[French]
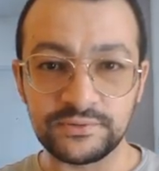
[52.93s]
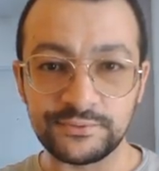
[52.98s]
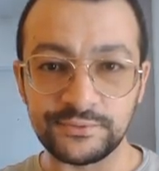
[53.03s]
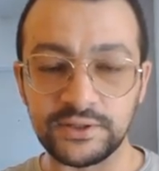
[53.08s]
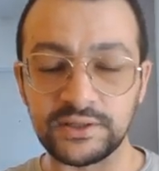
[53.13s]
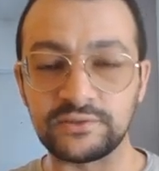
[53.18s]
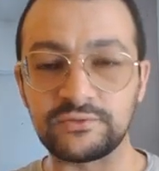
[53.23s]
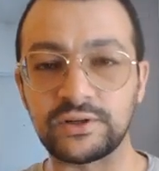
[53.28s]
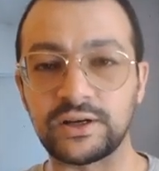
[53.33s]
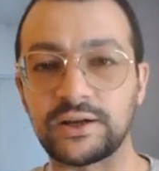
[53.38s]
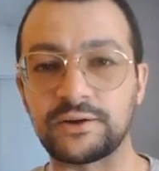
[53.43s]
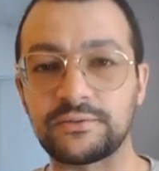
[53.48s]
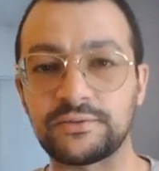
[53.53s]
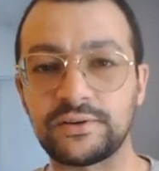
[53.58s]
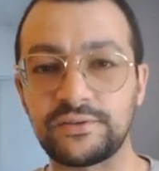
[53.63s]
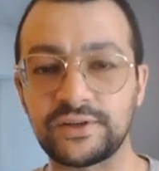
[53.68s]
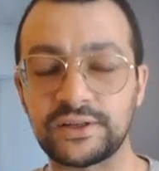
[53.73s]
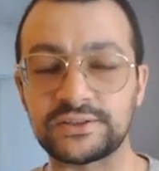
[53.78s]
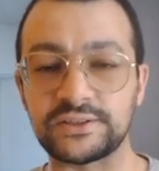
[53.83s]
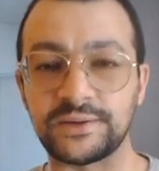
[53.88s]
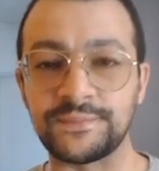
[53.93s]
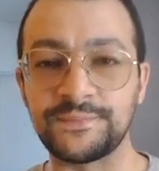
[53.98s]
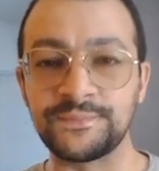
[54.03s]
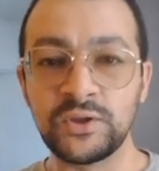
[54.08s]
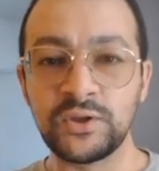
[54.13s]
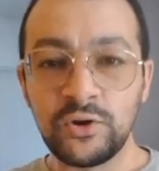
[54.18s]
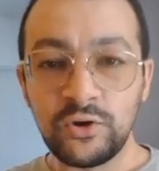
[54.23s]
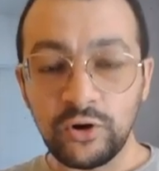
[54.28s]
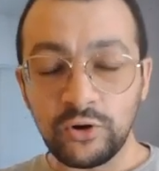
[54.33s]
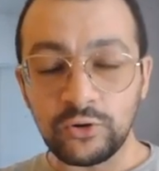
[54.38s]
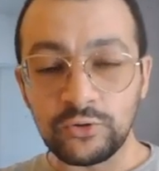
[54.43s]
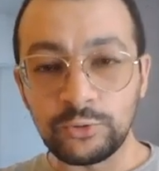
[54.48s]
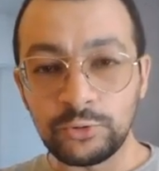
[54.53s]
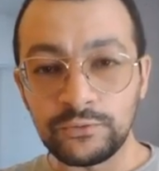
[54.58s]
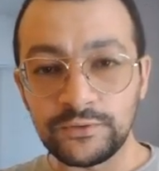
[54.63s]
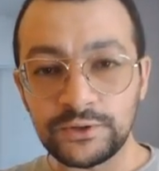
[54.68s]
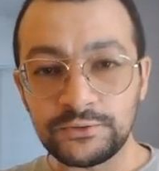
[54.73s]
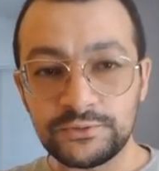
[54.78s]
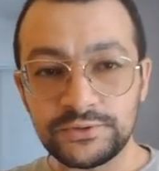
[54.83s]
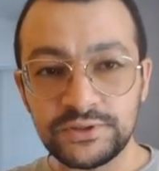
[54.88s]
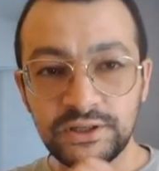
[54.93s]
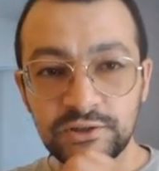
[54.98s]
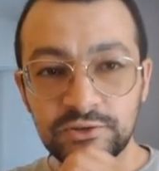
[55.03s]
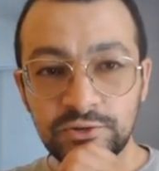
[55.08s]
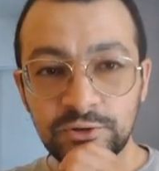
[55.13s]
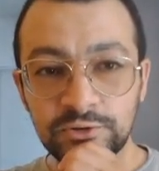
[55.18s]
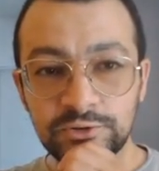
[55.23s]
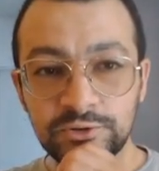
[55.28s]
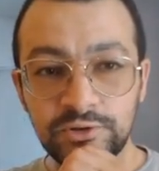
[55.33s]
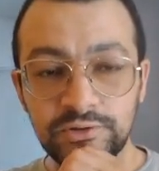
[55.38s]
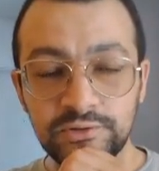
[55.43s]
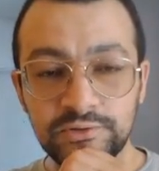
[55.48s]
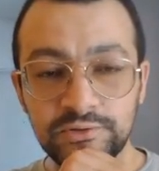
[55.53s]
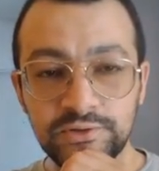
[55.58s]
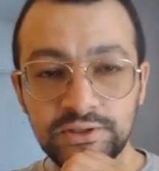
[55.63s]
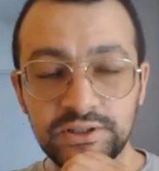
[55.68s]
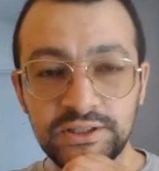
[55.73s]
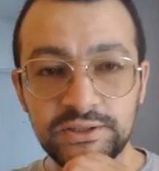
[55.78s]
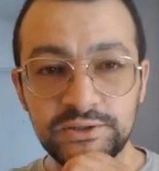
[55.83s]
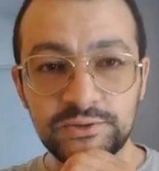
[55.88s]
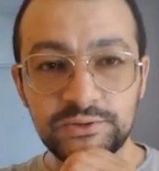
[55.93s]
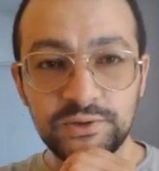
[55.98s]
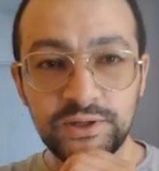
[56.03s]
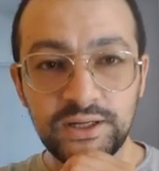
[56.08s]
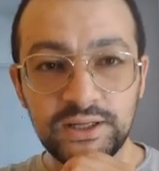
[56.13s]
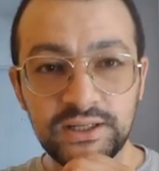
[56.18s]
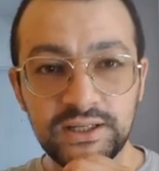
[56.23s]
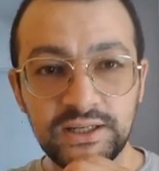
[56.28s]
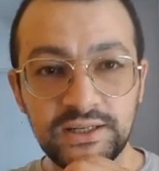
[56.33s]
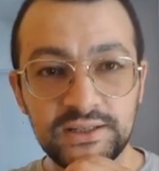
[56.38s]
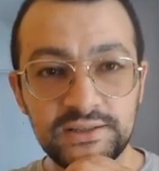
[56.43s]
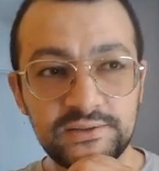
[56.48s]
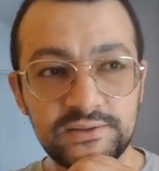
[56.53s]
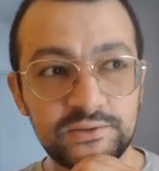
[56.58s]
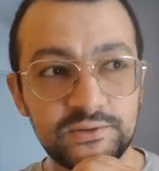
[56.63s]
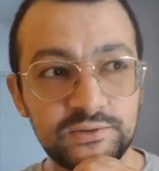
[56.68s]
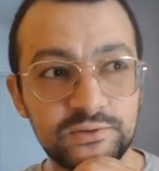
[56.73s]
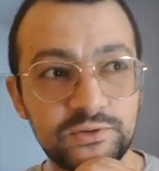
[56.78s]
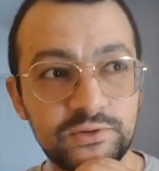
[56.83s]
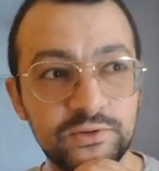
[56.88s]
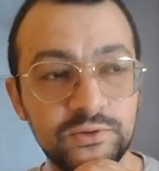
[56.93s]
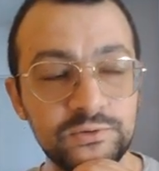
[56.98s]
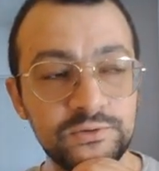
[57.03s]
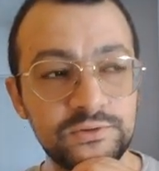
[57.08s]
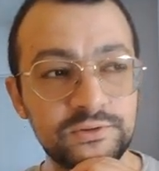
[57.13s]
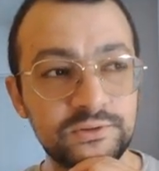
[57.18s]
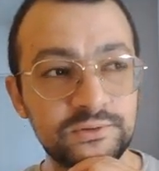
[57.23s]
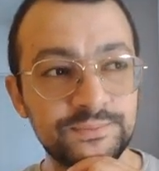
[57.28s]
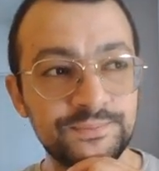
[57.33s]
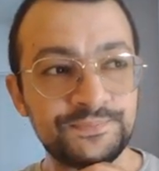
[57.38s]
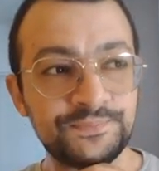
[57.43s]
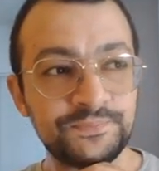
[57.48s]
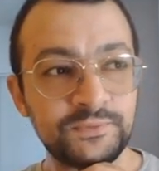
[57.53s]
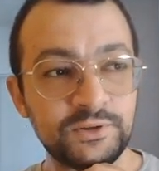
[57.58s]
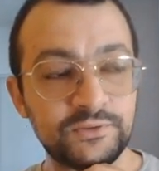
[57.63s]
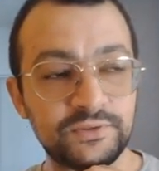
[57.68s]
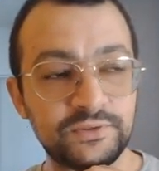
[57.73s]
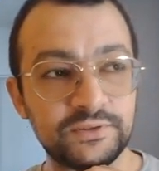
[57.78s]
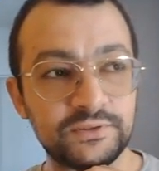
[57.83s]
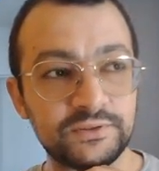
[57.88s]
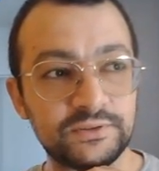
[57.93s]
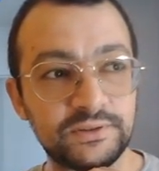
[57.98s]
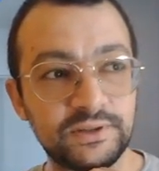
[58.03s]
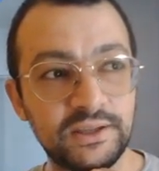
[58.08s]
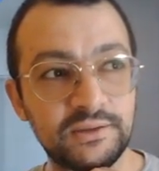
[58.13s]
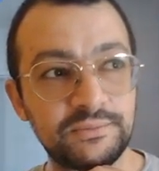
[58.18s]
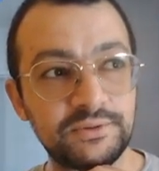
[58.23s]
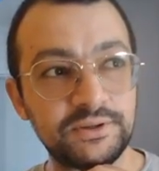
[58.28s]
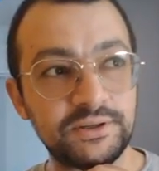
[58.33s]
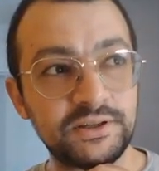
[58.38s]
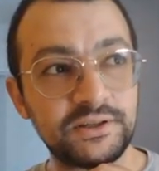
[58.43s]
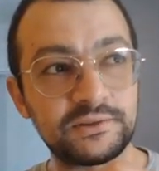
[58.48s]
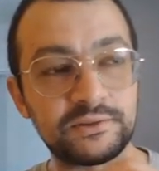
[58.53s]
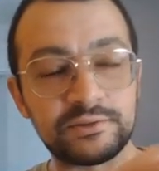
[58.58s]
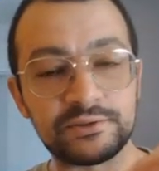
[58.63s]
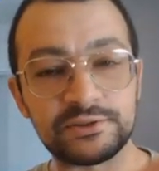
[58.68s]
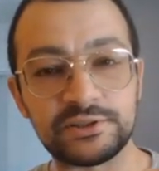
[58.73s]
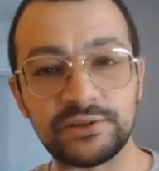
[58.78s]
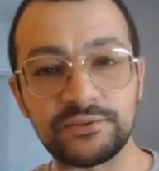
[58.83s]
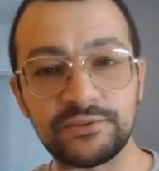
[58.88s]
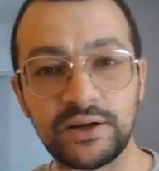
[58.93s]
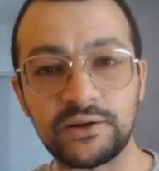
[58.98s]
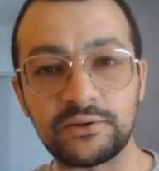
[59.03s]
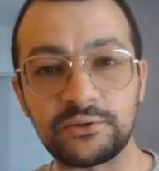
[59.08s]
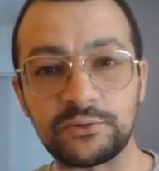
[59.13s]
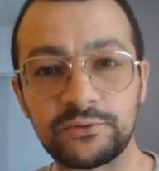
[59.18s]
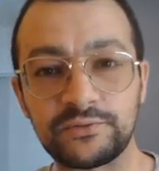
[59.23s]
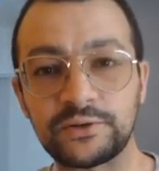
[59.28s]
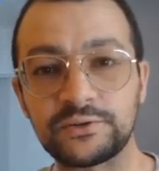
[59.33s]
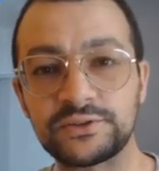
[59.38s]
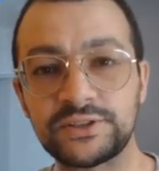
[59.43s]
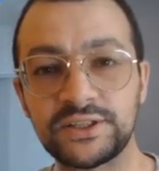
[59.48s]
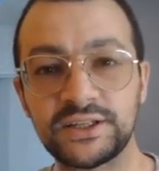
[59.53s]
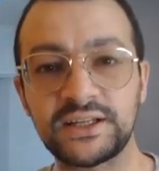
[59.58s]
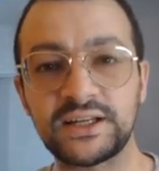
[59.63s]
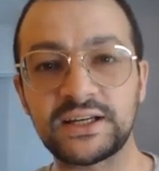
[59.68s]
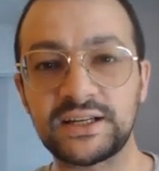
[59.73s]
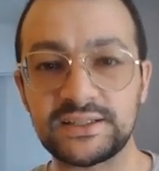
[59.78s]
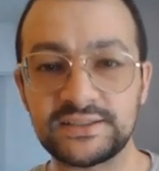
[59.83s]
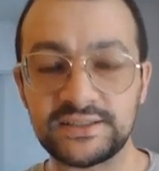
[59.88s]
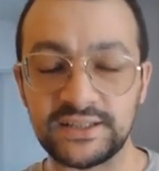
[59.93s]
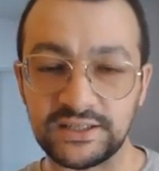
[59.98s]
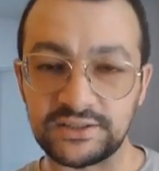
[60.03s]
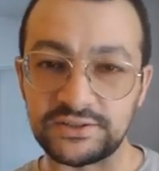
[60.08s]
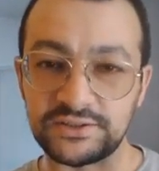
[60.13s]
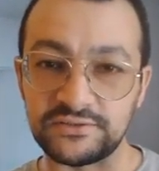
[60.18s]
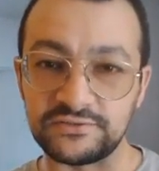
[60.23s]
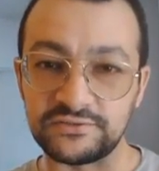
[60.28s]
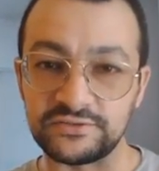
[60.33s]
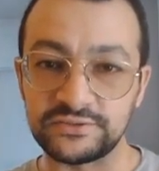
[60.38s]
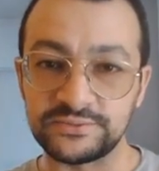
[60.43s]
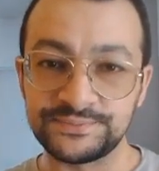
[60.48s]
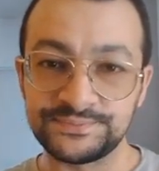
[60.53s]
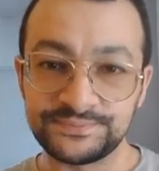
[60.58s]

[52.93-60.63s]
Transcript: Ouais, voilà, on va faire ça. En gros, on va lui dire quand on clique sur la classe euh, close, euh, eh bien, euh, ça va, on va retirer la classe active.